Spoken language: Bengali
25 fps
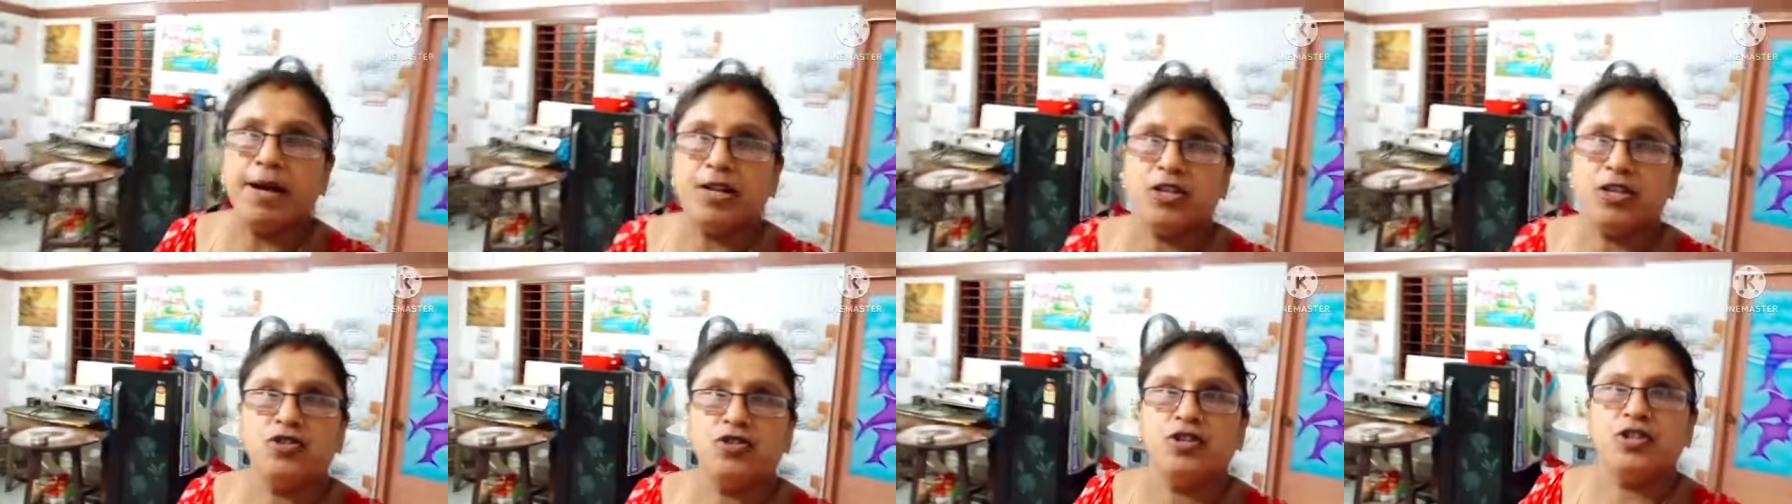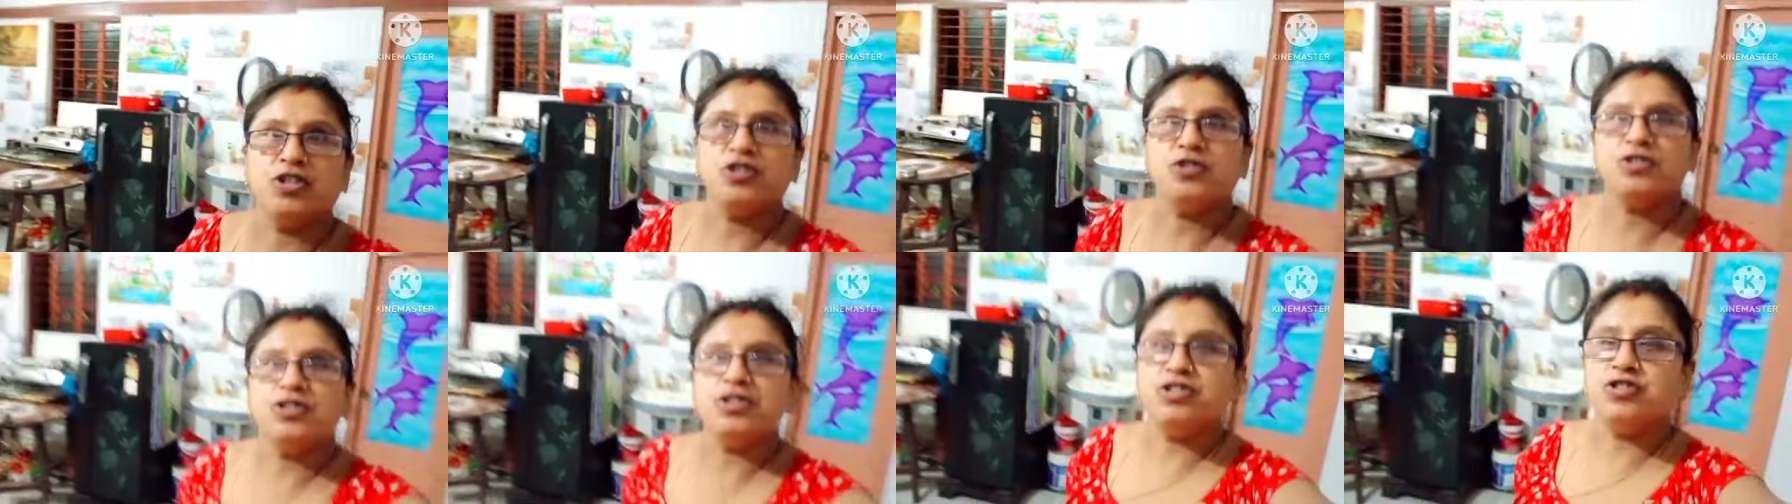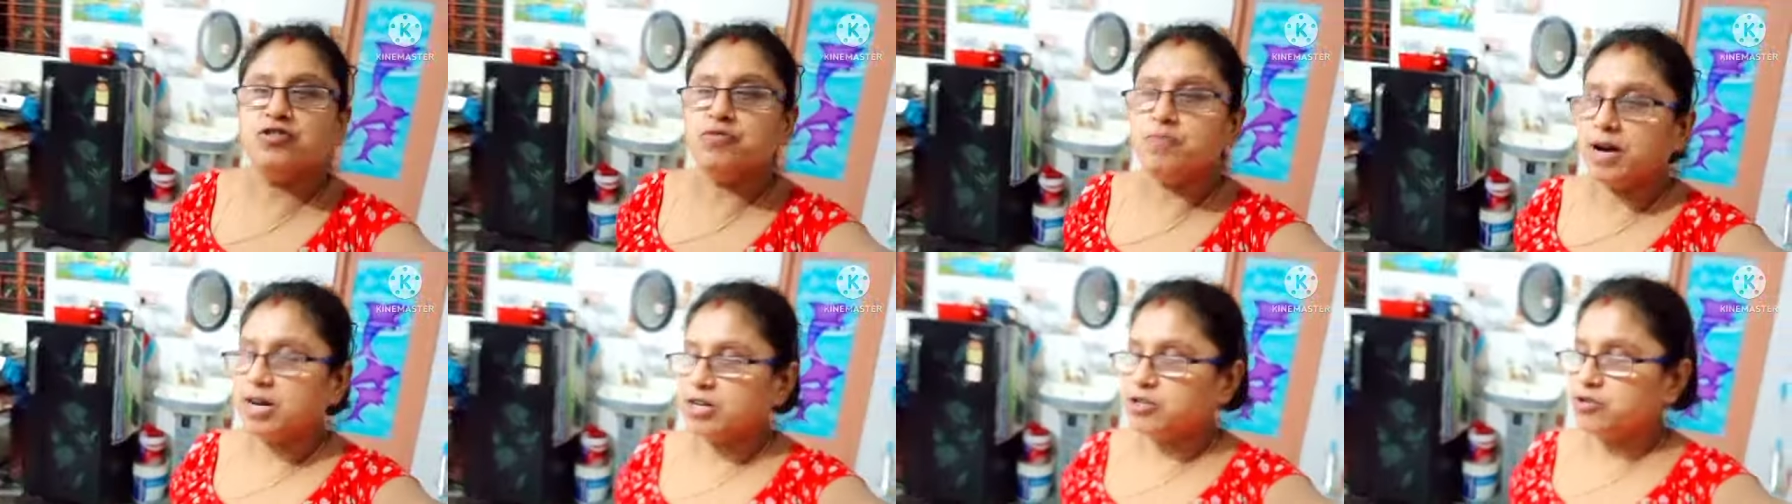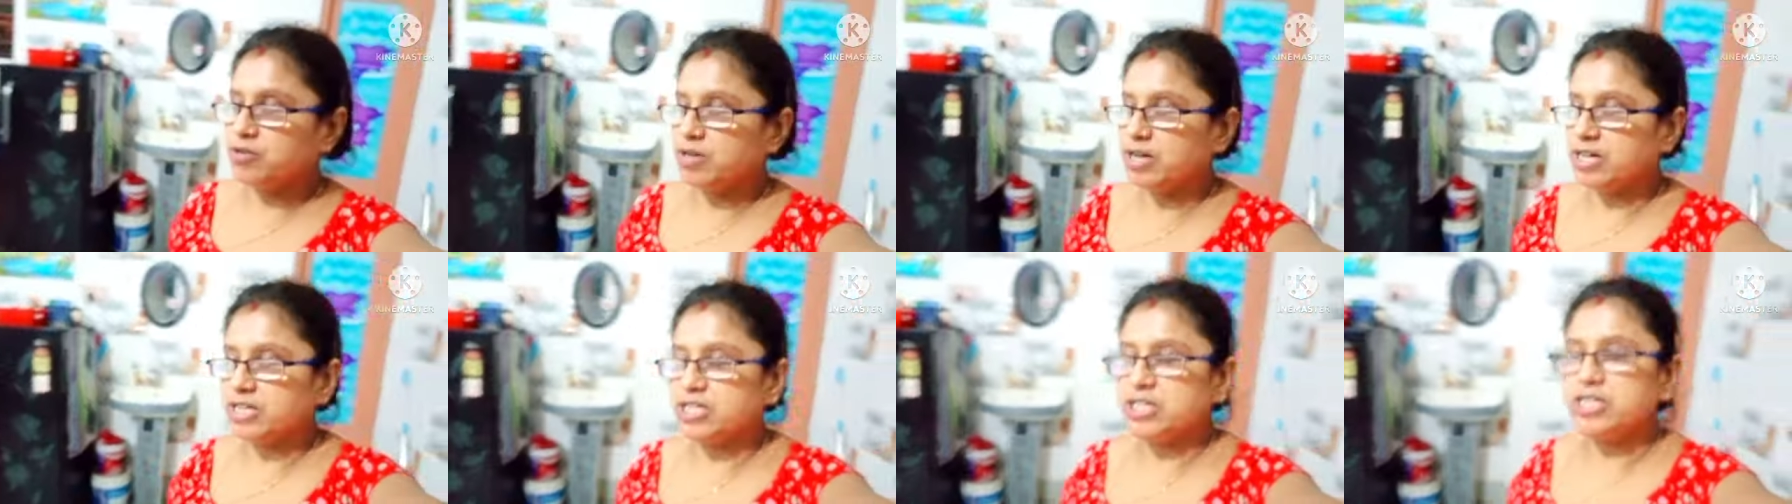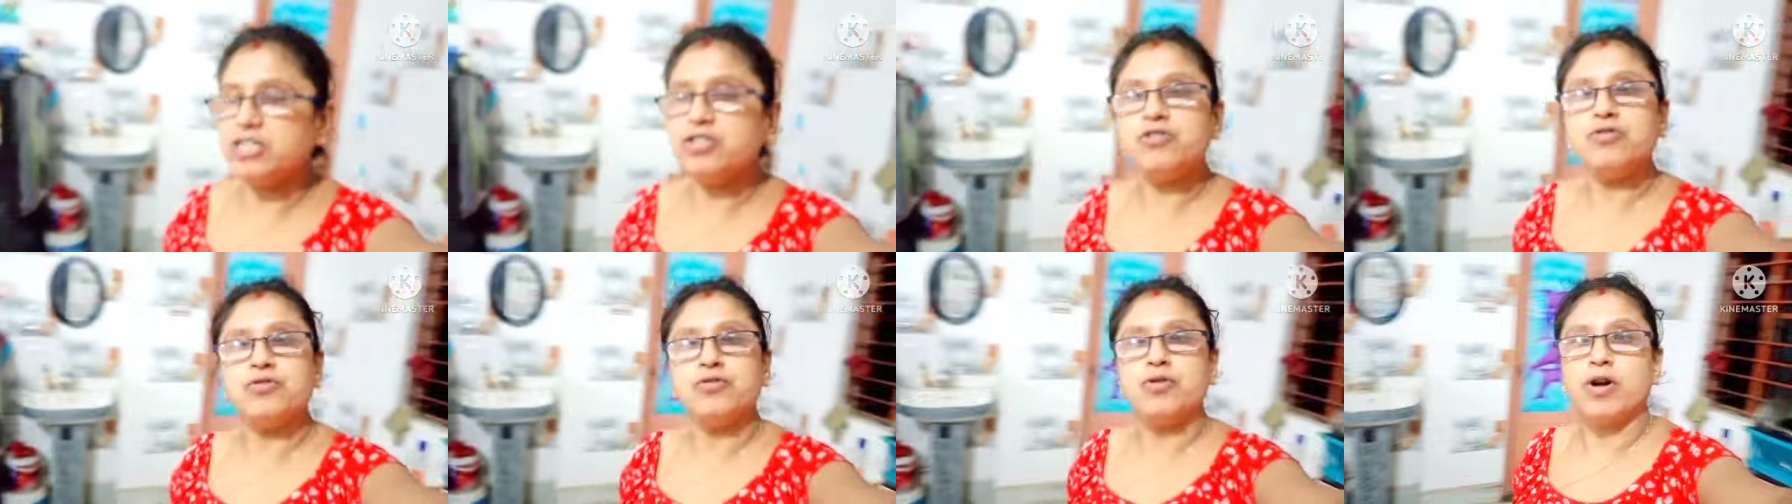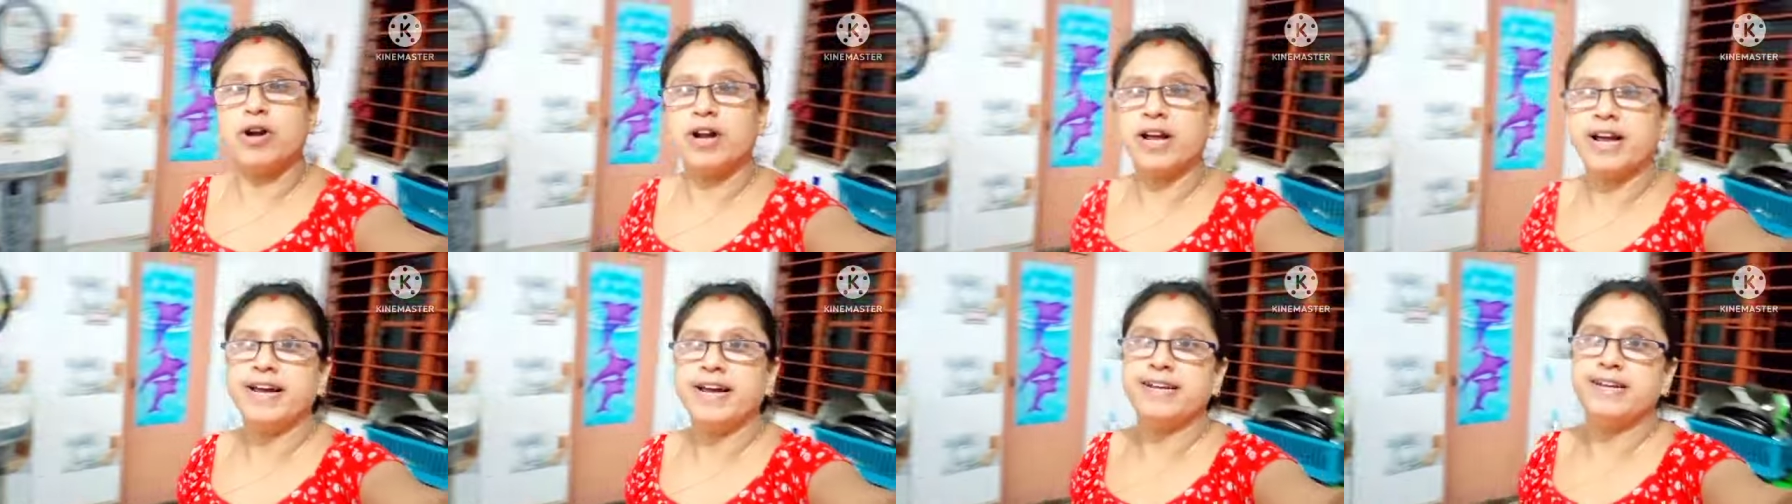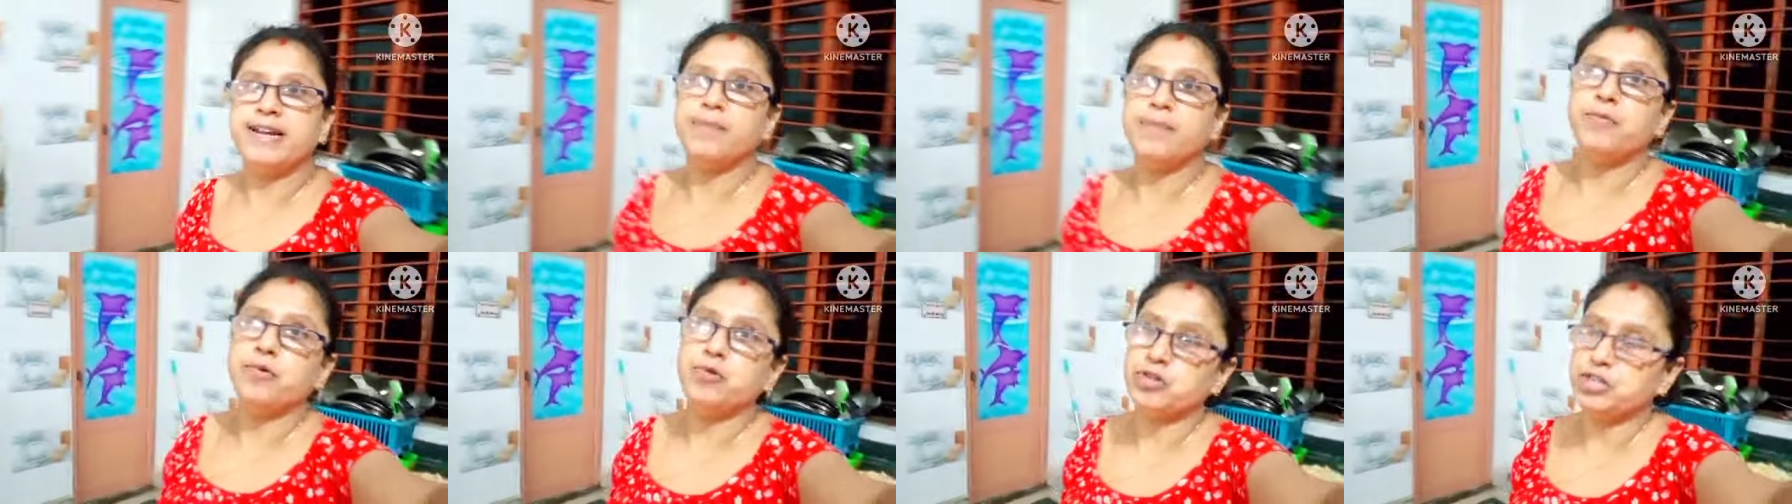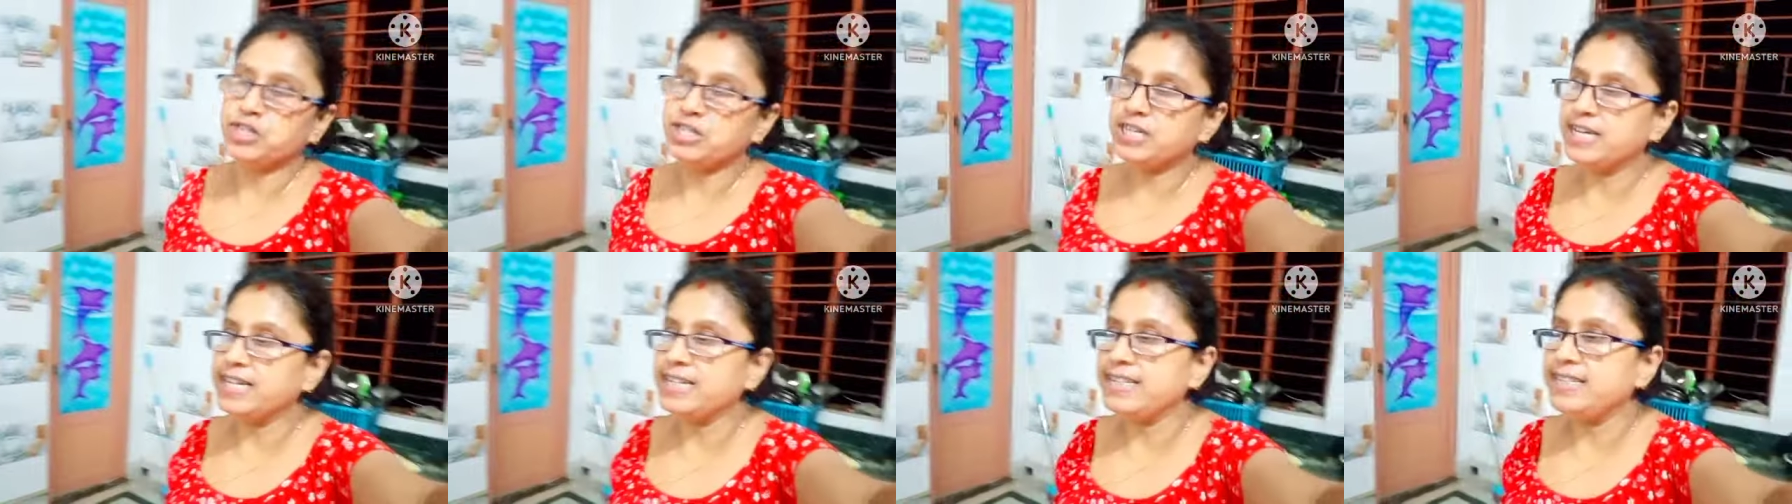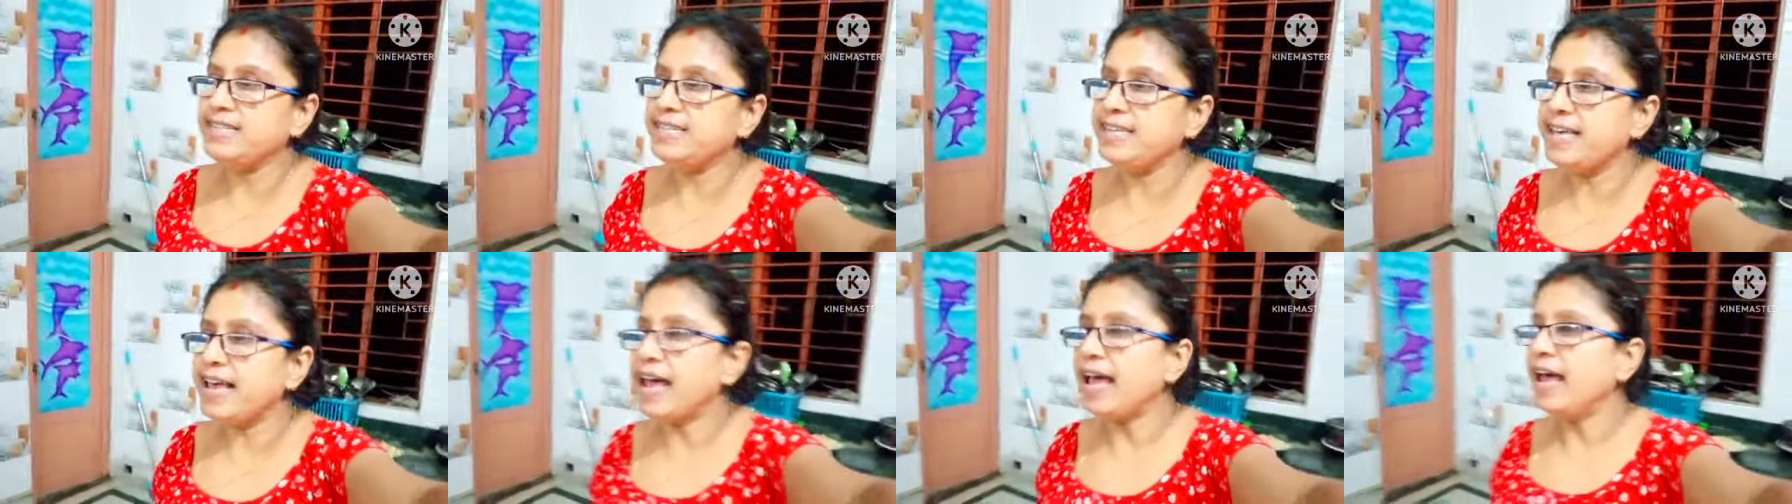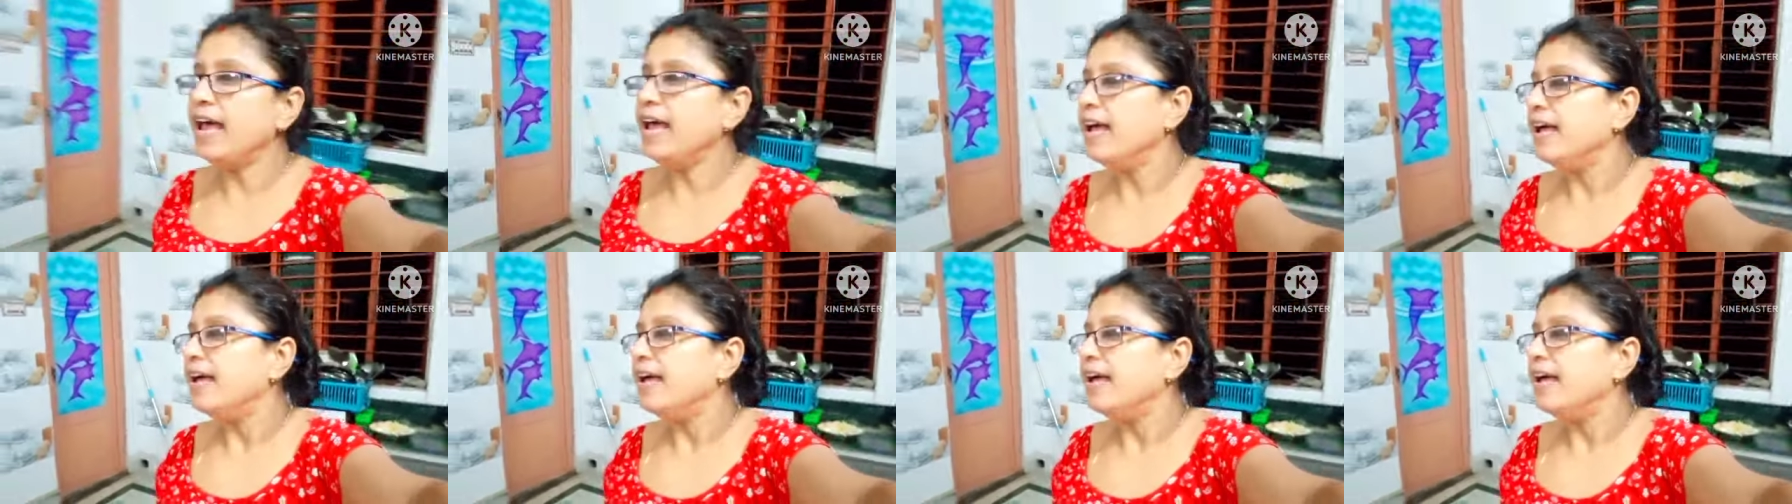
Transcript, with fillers: বাসন টুসন কিছু বাসন আসে তো তরকারিটা বসিয়ে দিয়ে